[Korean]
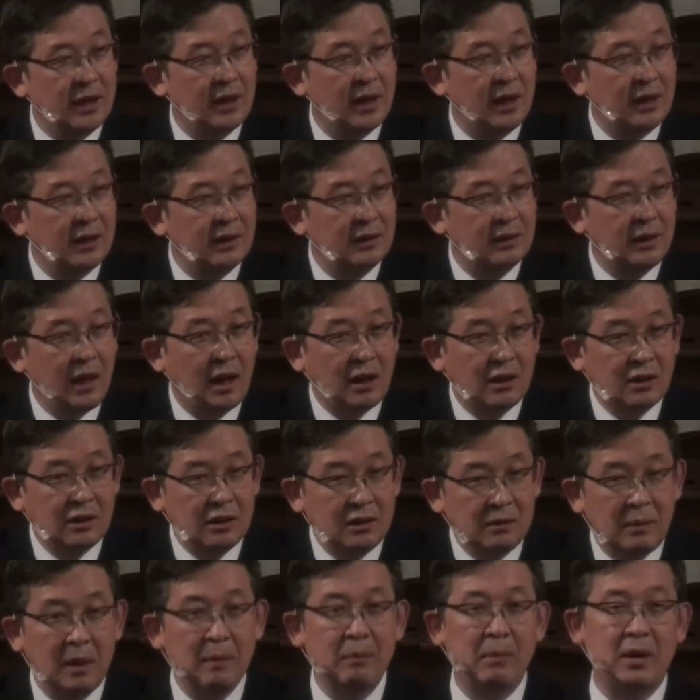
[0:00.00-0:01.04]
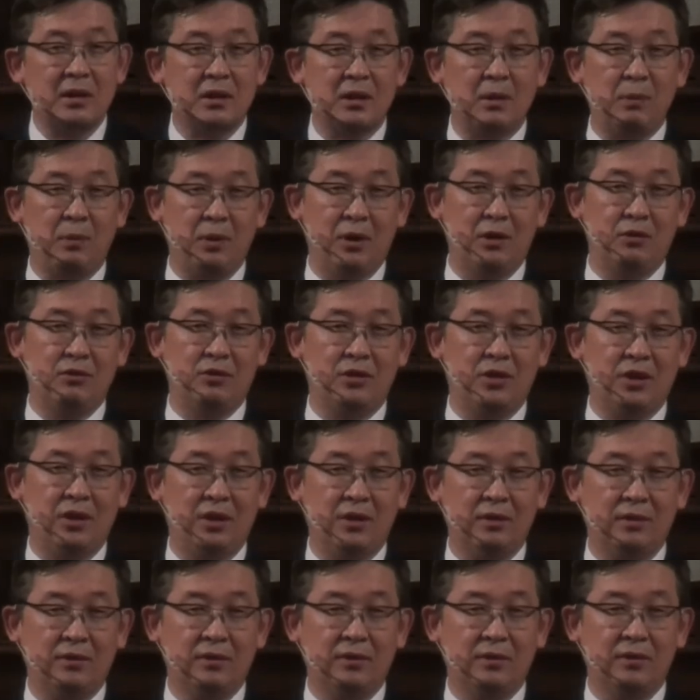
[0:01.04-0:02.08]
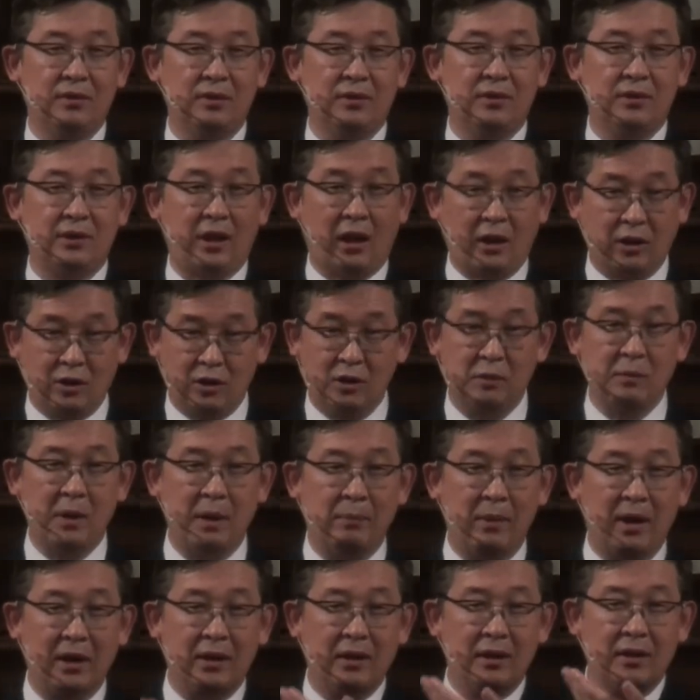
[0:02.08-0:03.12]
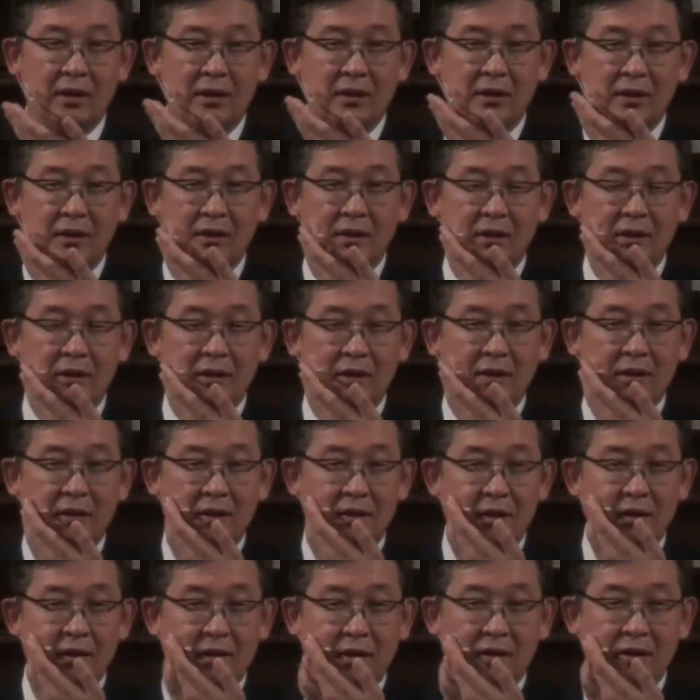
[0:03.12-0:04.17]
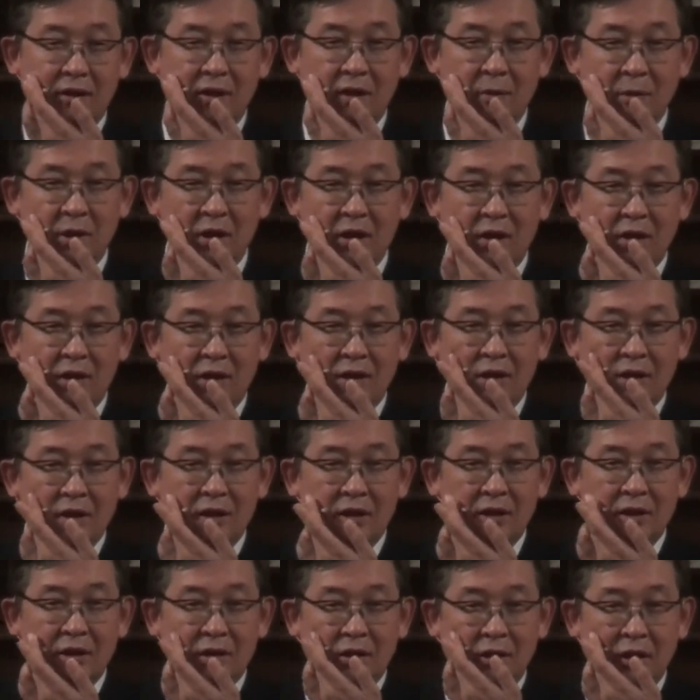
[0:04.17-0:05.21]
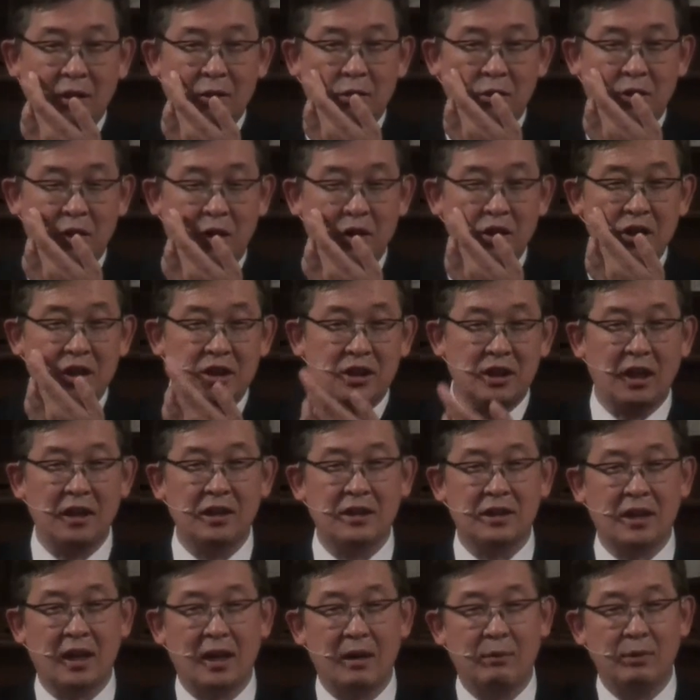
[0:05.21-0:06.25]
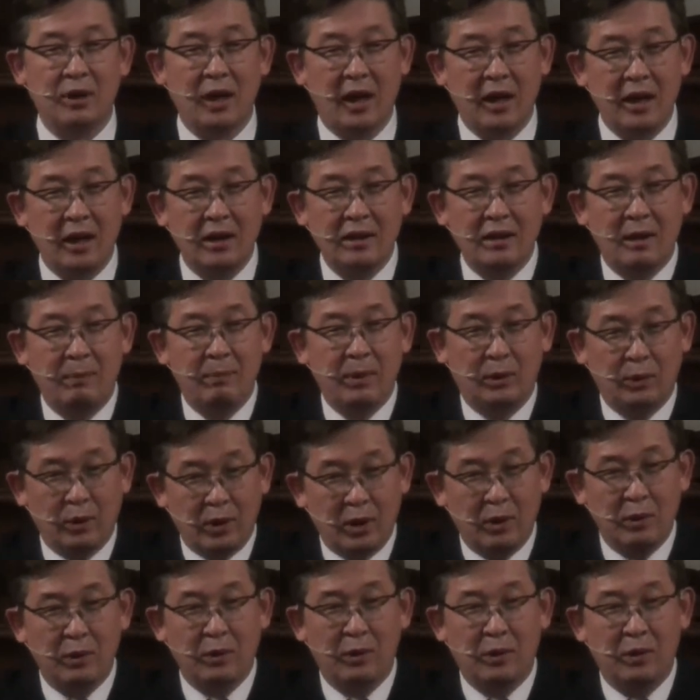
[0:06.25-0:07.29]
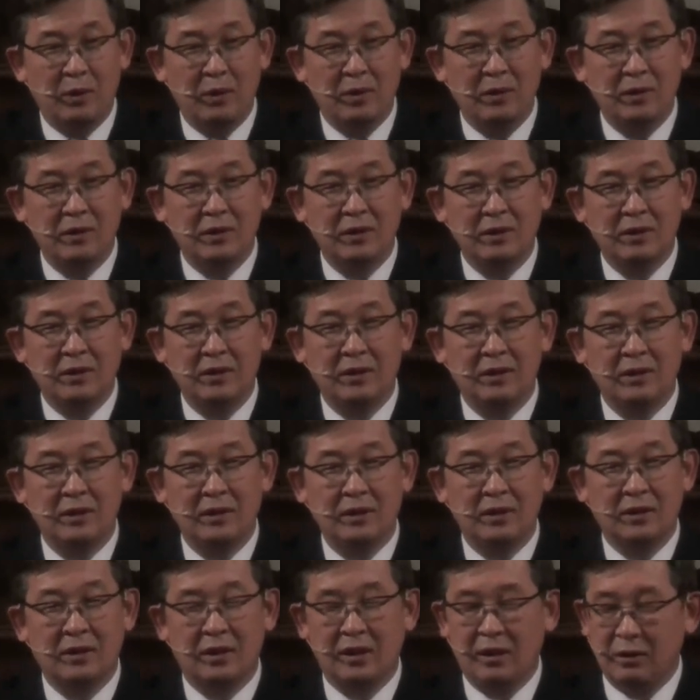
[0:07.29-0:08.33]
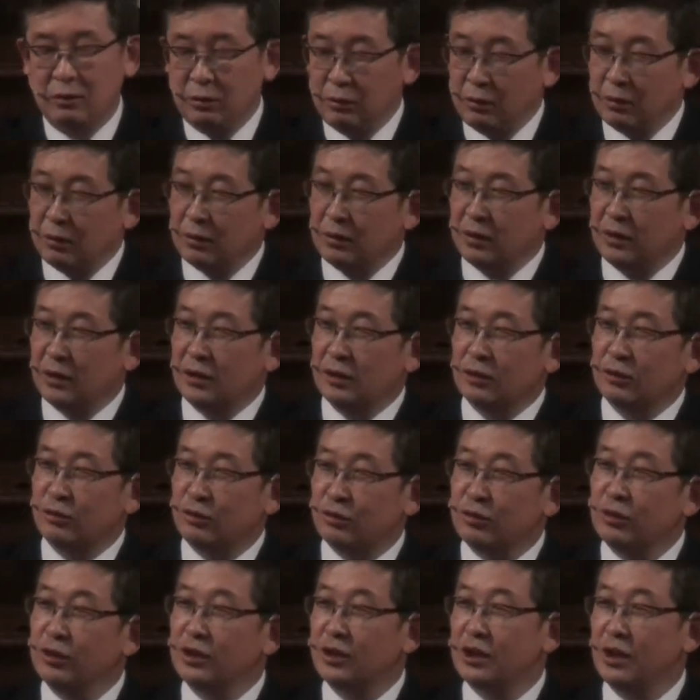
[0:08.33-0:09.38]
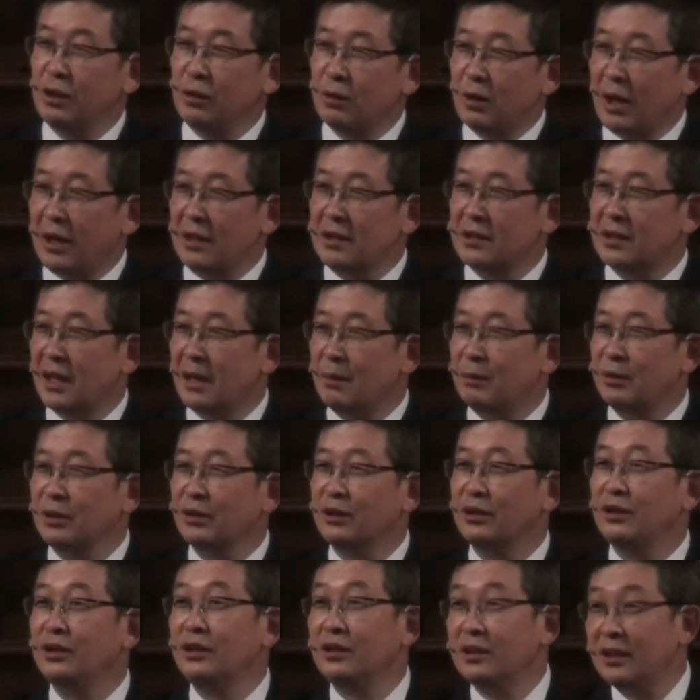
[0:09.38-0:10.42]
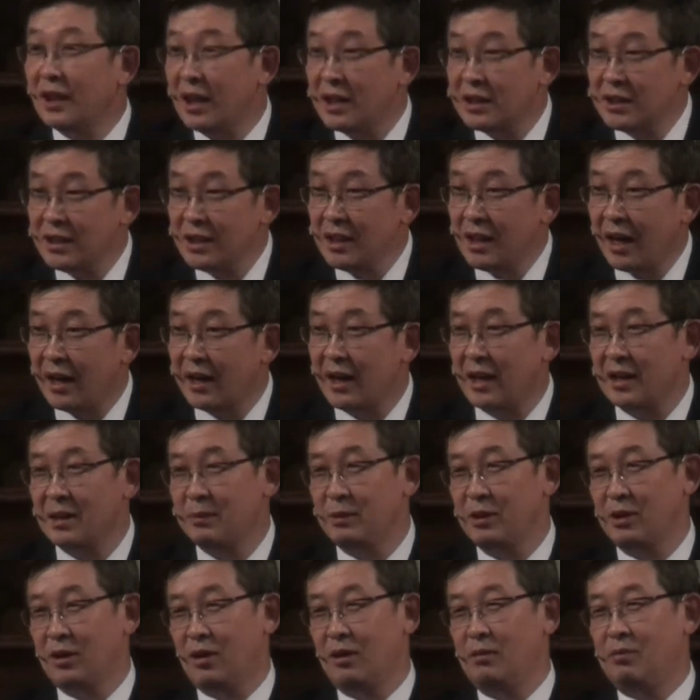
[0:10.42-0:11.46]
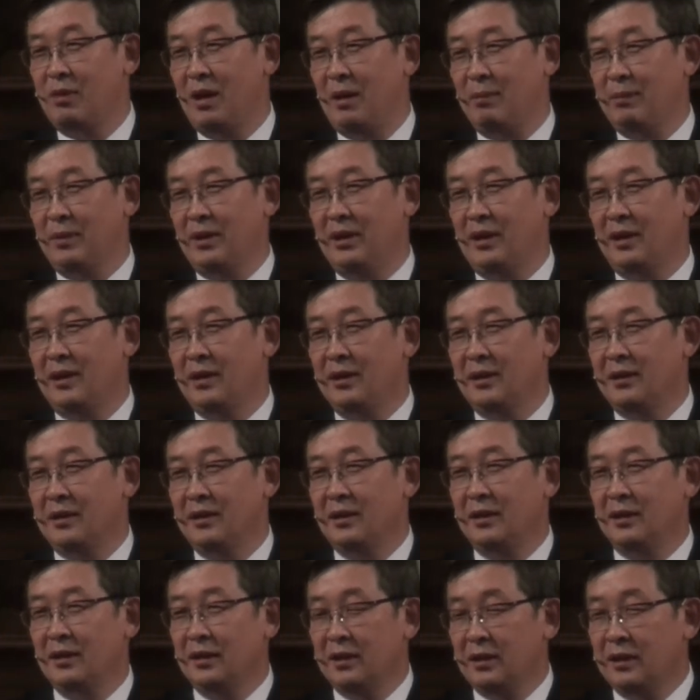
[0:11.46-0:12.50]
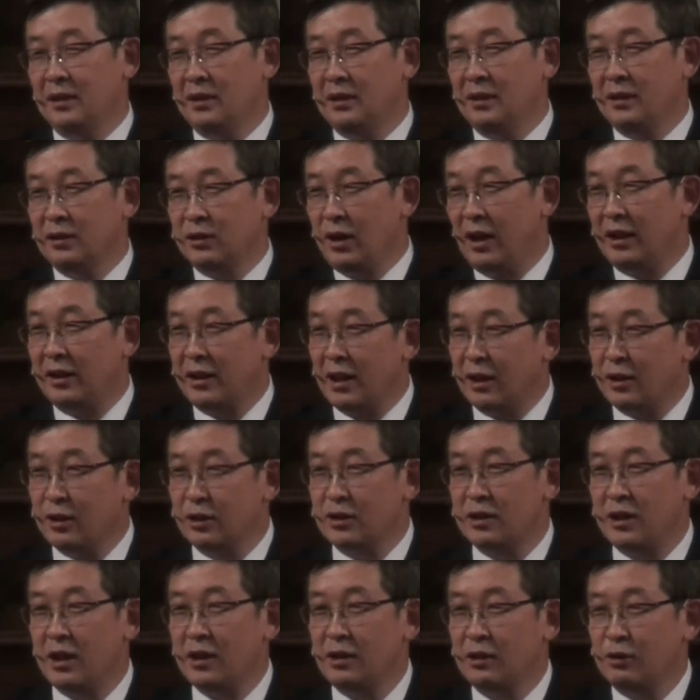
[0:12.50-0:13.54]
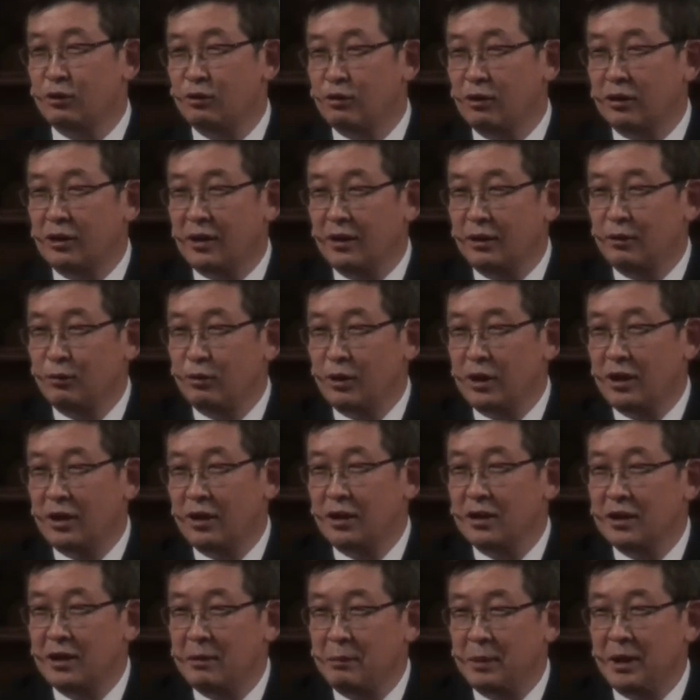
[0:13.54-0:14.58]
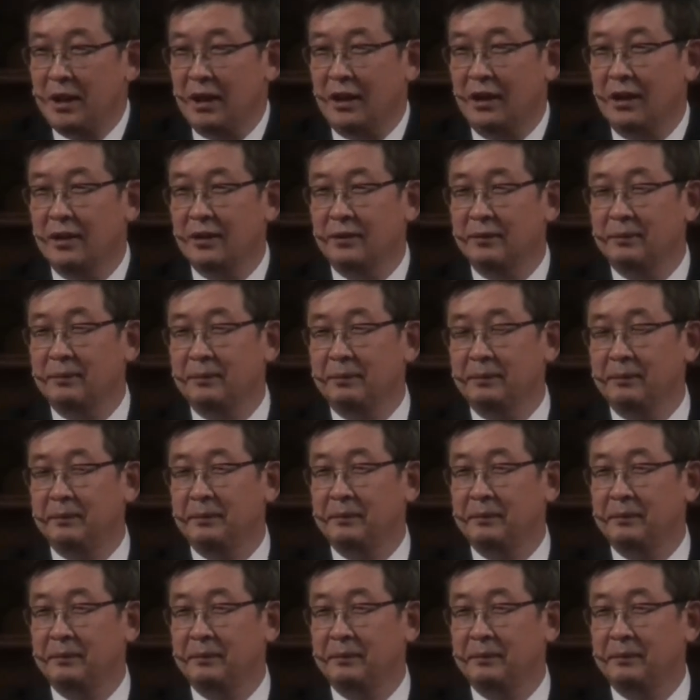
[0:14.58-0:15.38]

언젠가는 따끔한 맛을 보여주셔요. 따끔한 맛. 그러면 그래도 정신 차린 사람은 하나님 앞에 돌아오고 그래도 죽을 길로 가는 사람은 끝까지 하나님을 거부합니다. 저한테 그 책을 주었던 우리 형님이